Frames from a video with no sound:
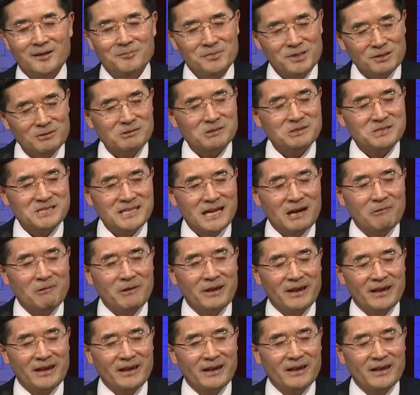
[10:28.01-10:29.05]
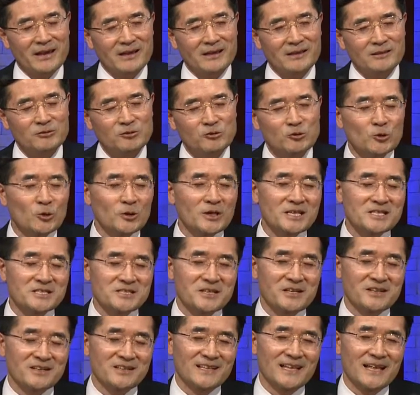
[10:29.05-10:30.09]
미국 사회 뉴욕에서
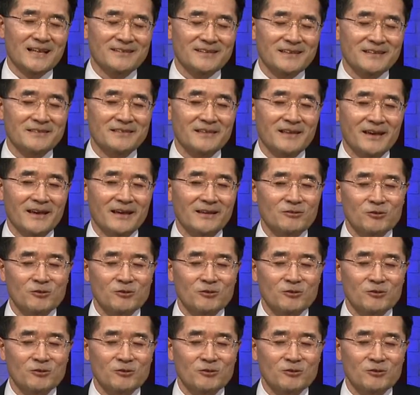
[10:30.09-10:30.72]
일어난 일인데